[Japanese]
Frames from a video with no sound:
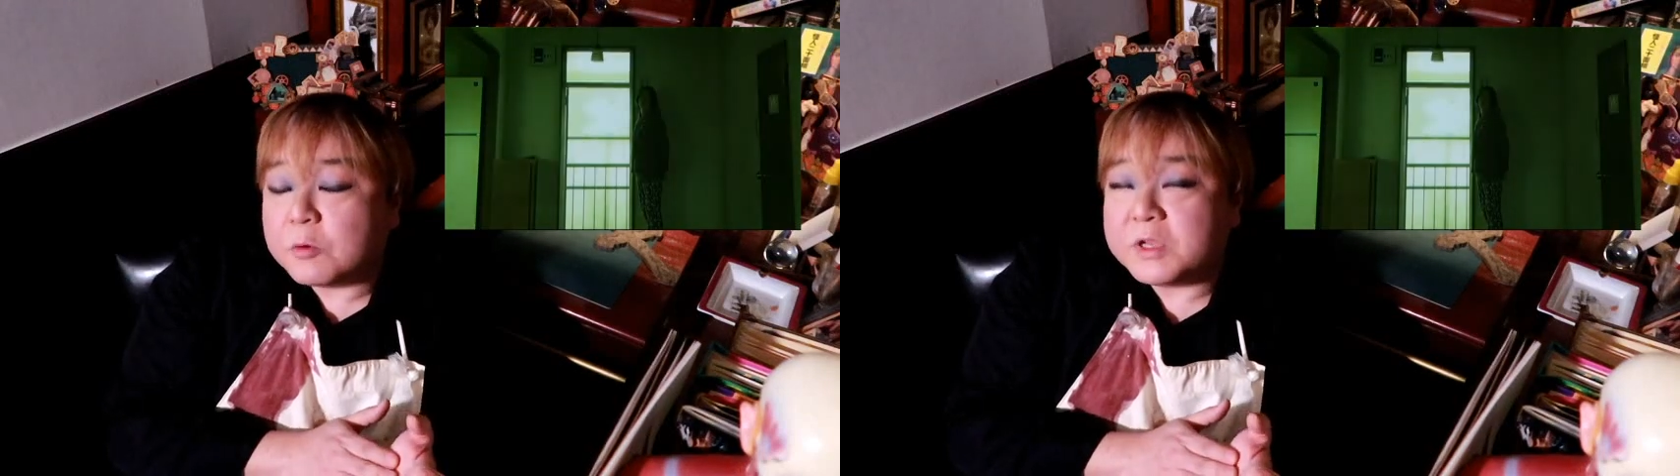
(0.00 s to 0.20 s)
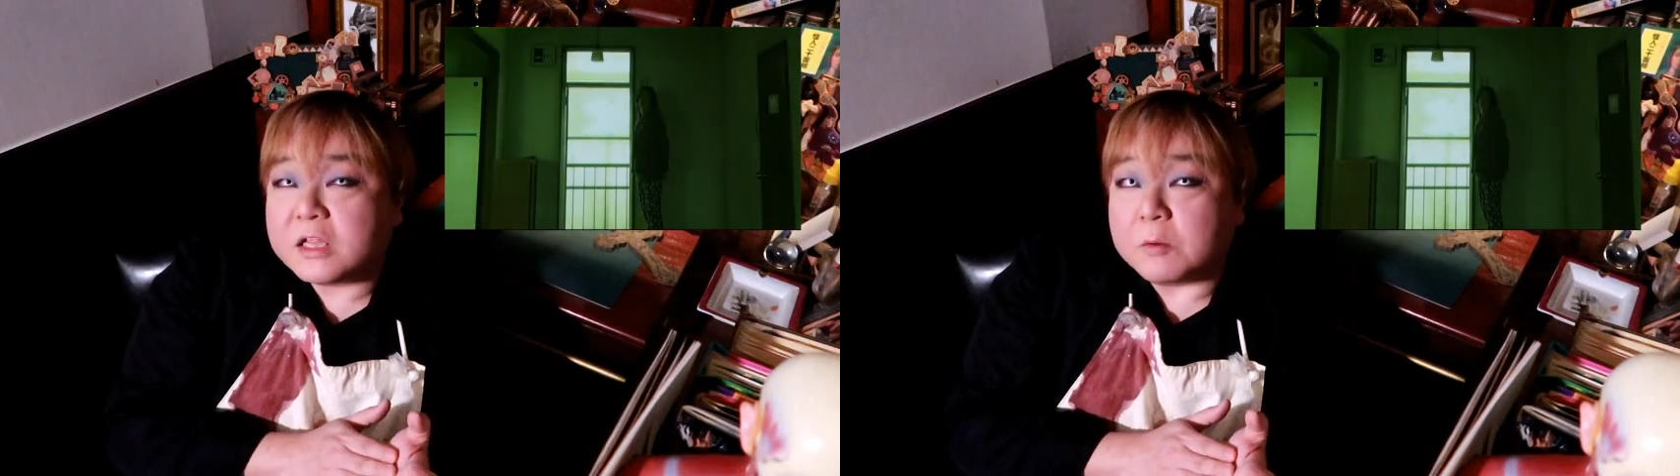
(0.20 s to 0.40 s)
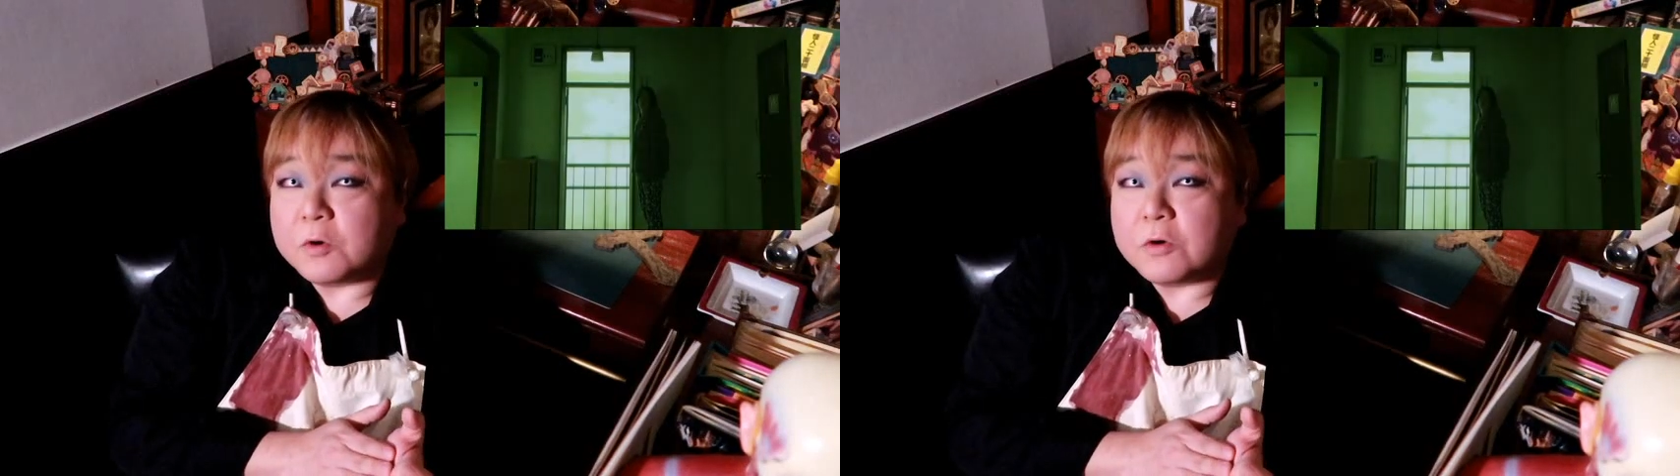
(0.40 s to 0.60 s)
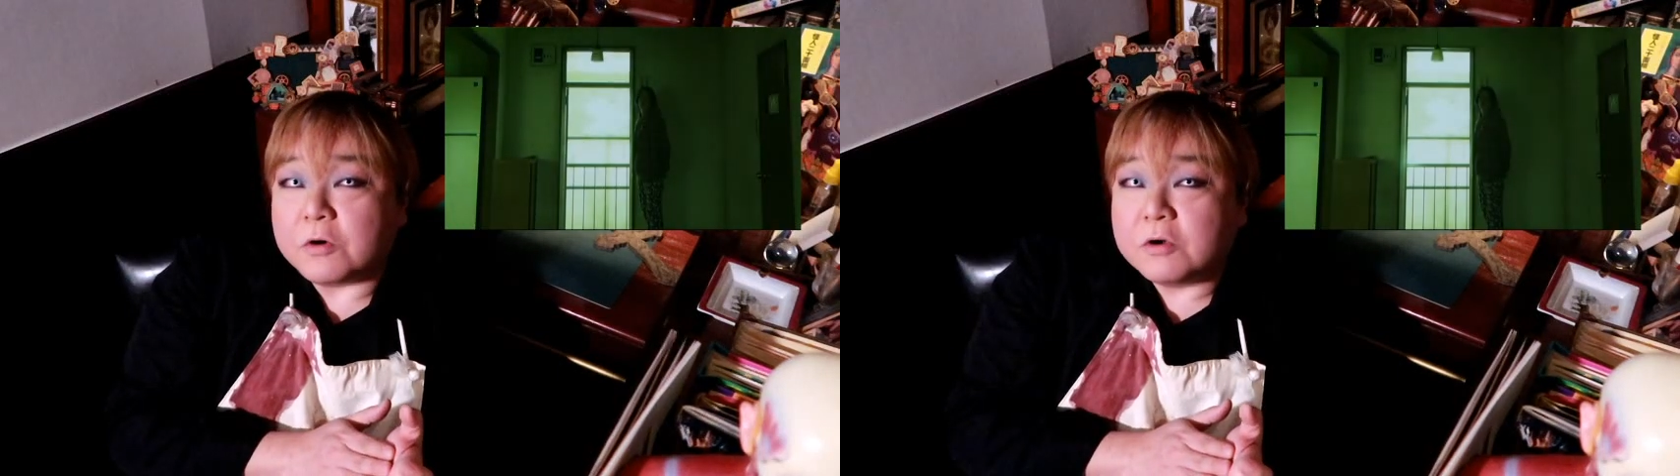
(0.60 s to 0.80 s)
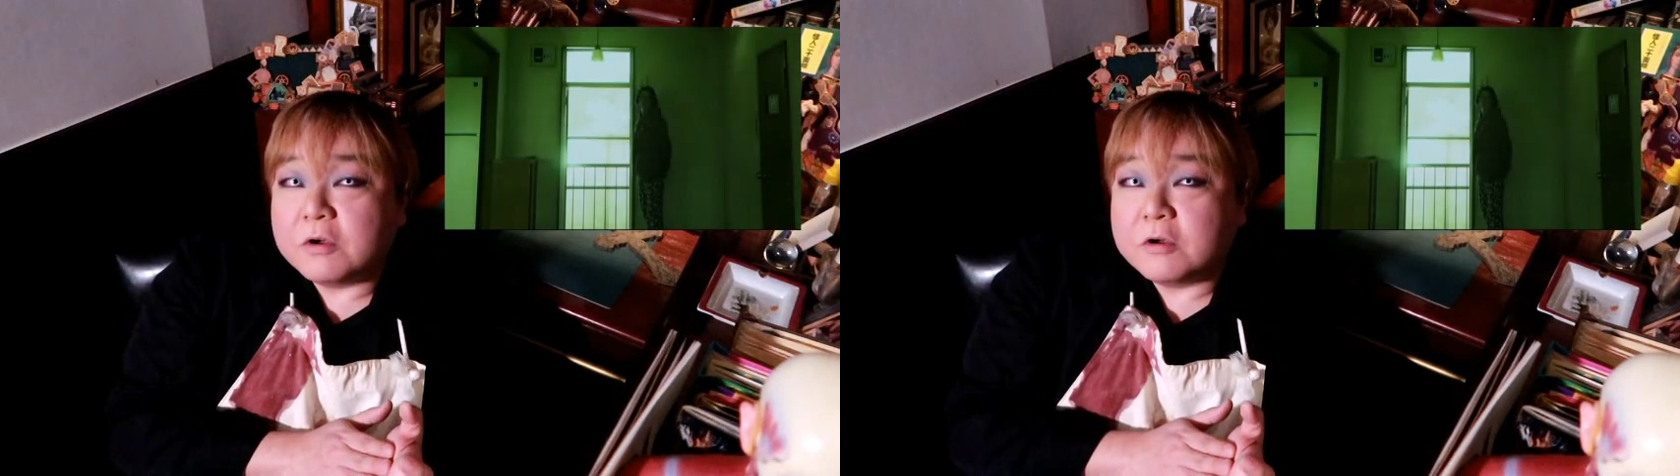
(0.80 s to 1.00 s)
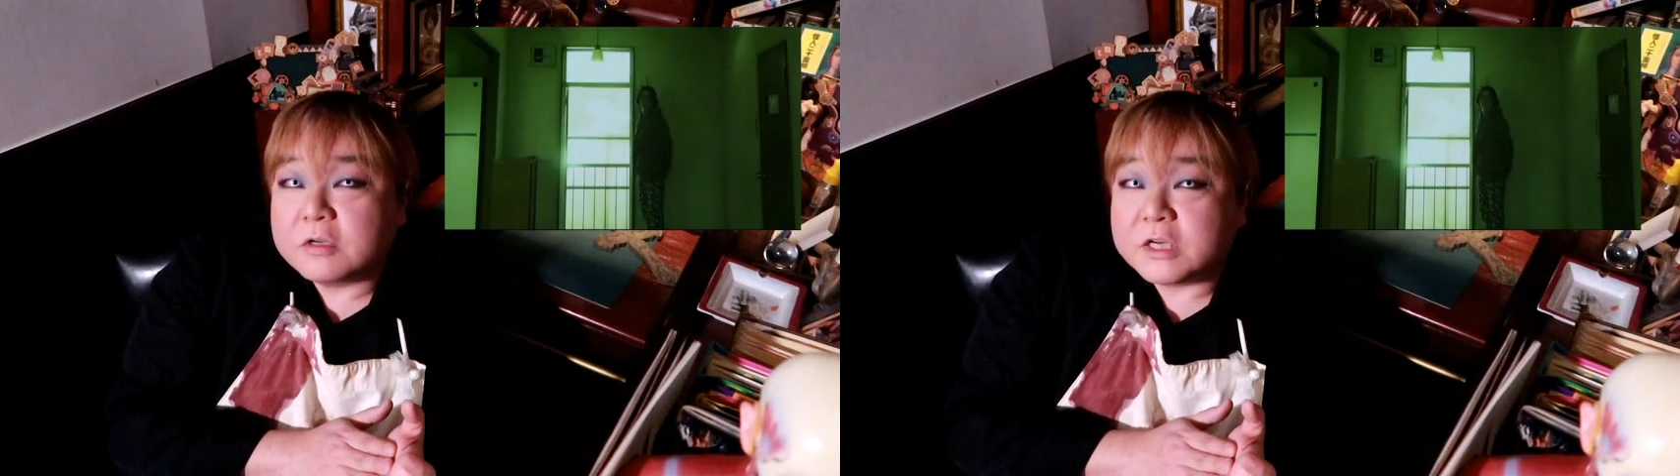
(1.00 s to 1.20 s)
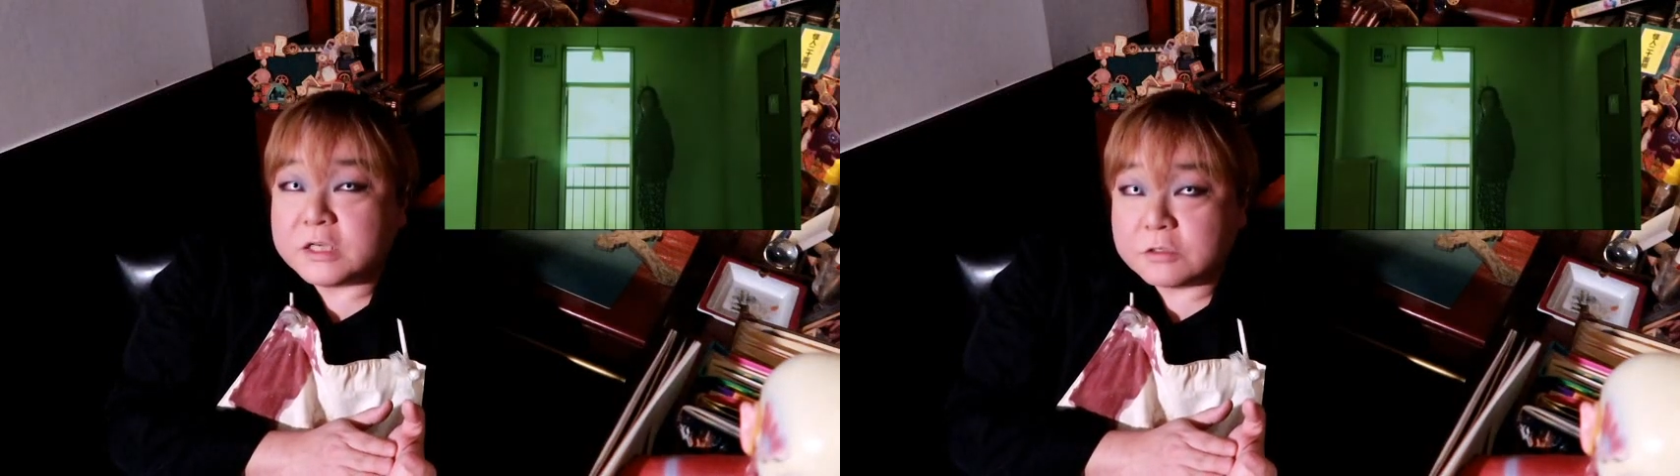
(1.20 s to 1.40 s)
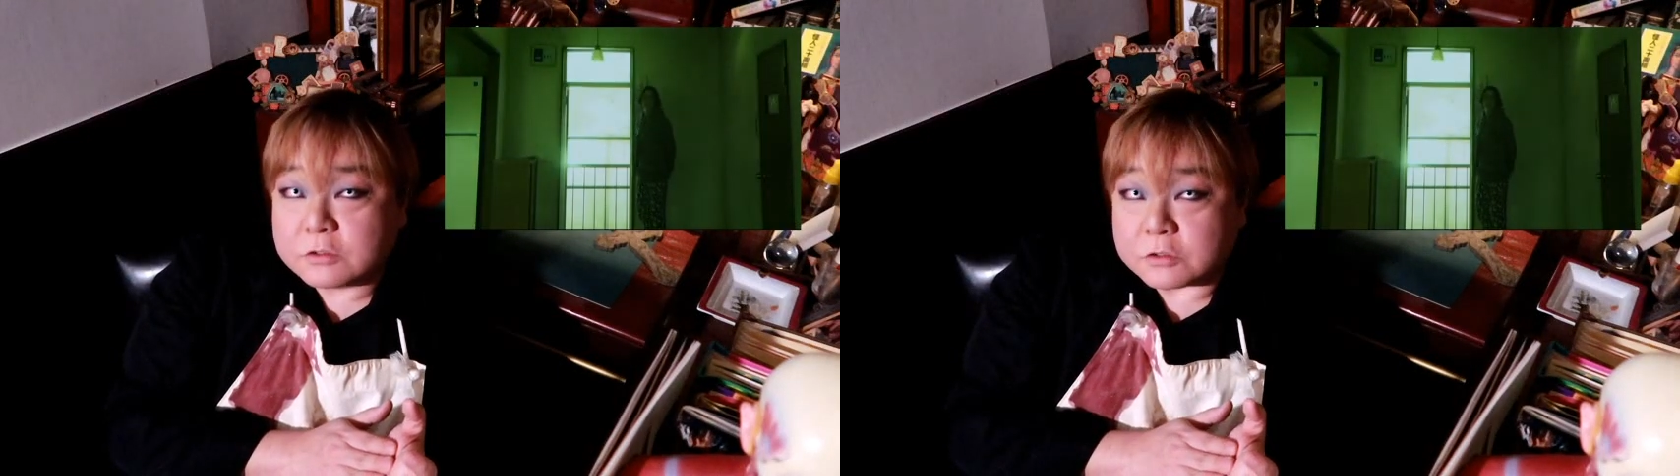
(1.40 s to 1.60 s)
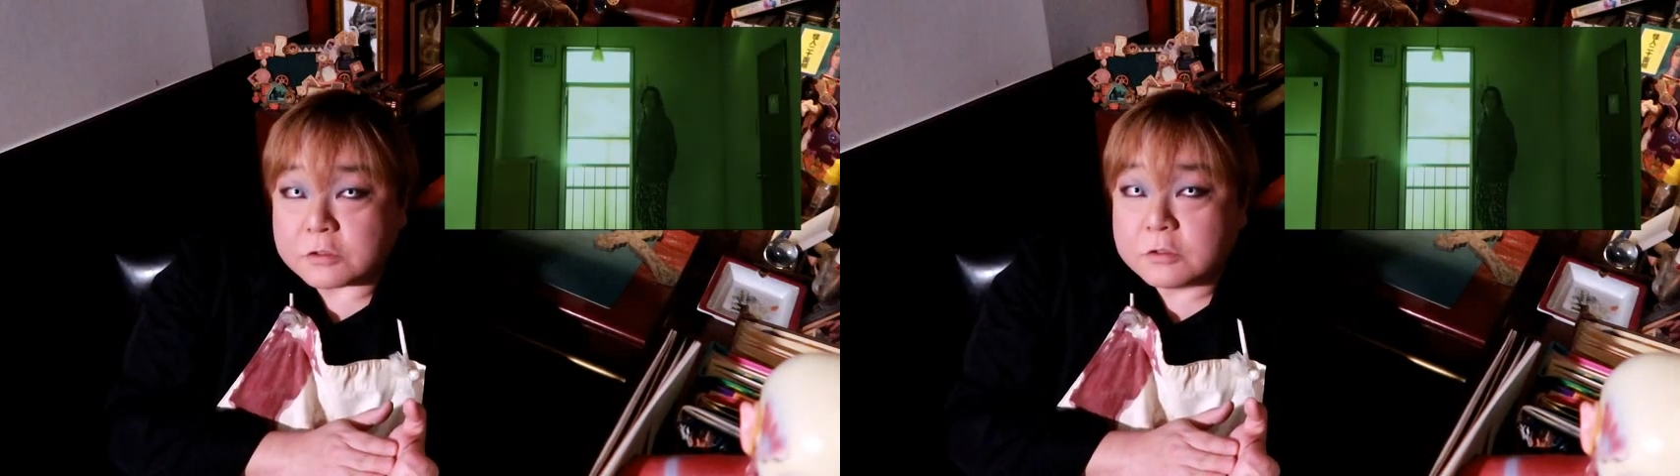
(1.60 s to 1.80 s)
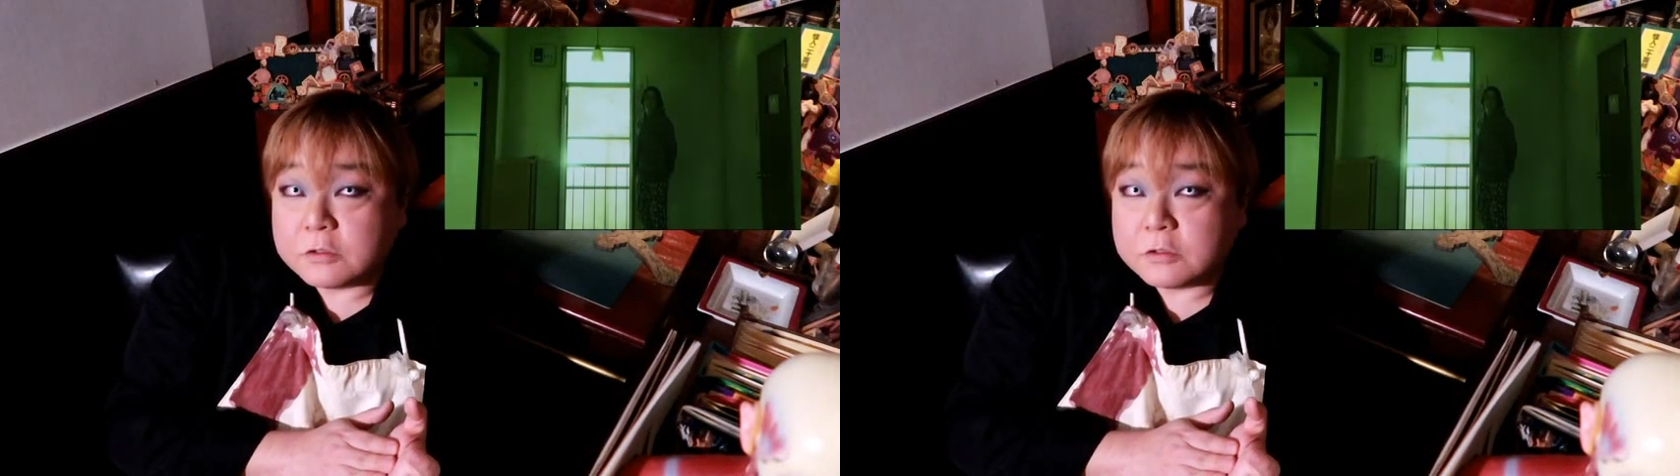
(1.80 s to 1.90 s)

と見てても気づく